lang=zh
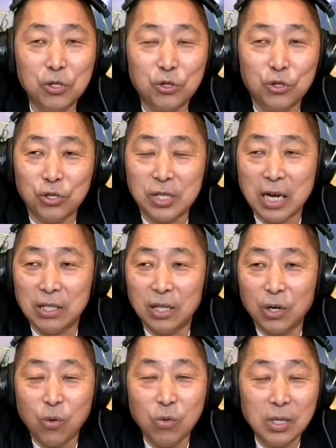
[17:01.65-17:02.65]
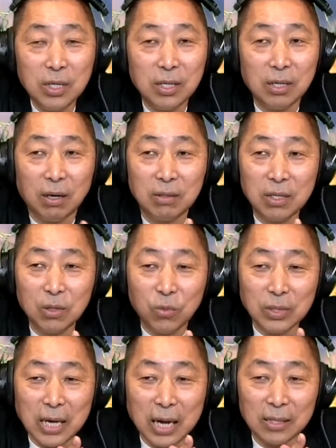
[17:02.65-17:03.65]
是纸上的功课啊。这
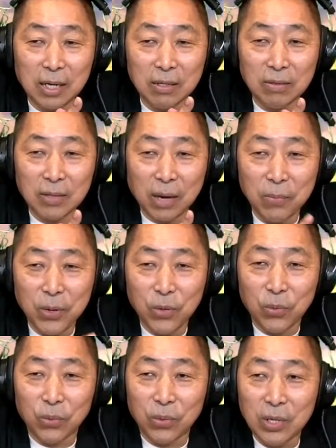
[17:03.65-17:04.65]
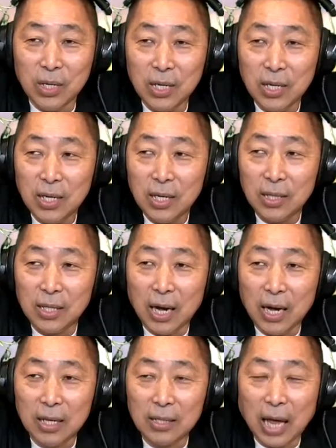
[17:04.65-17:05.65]
国家当然它没有，
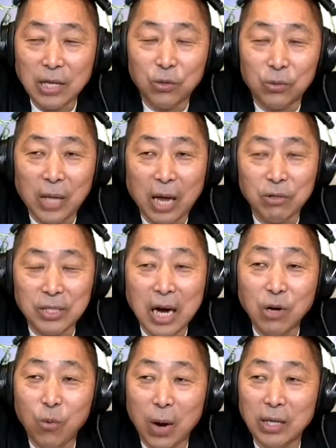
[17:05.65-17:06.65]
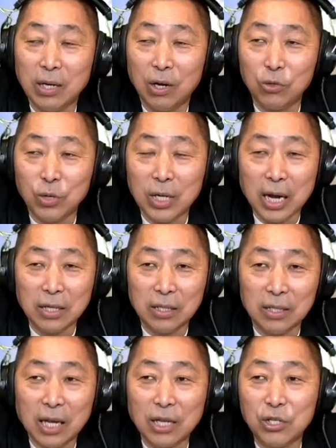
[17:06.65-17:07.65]
它它有它有枪管啊，所以它
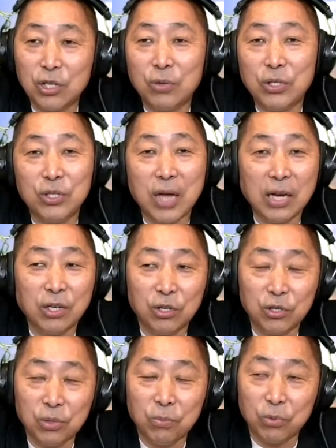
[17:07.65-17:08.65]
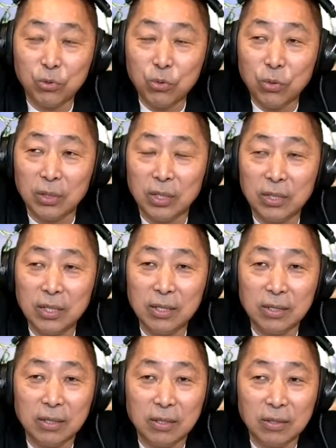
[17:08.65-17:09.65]
的它的社会治安呢是不错的。第
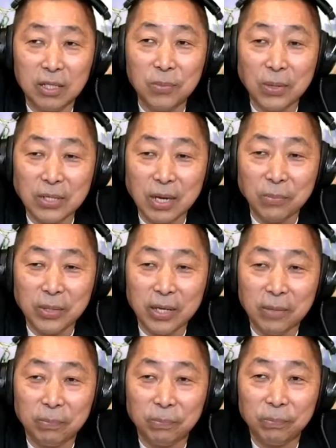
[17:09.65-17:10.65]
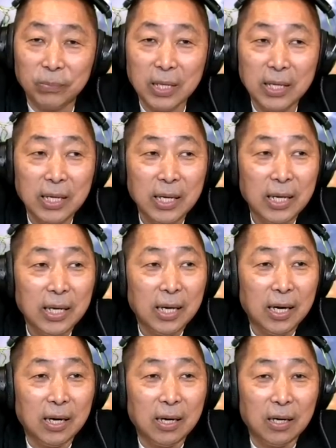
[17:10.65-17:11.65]
二个，基本上面
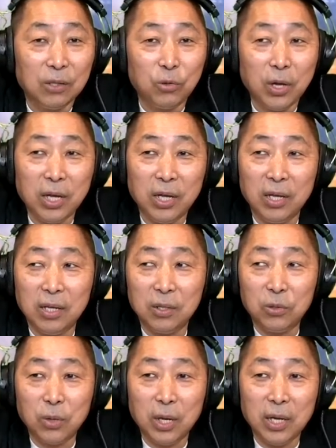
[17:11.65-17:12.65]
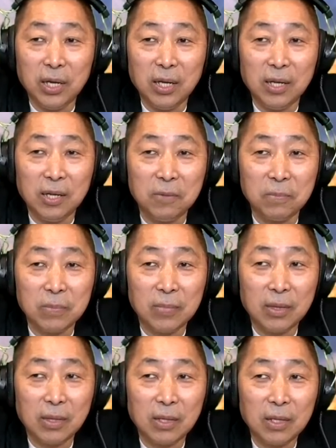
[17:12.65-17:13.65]
呃对对
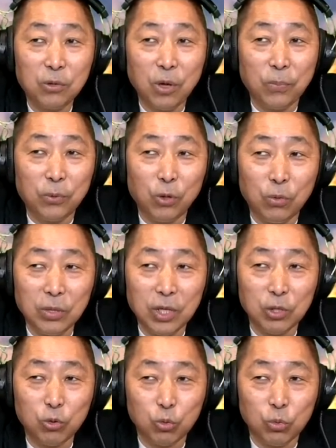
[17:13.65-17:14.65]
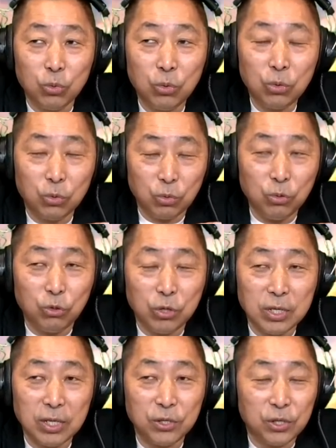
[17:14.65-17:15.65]
对不同的族族
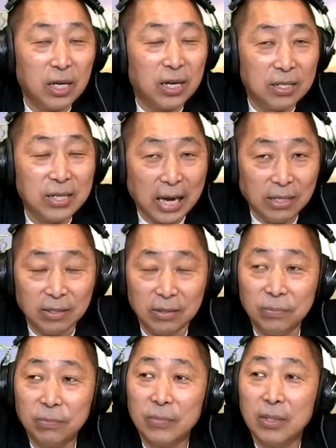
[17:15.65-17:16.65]
群呢是和善的，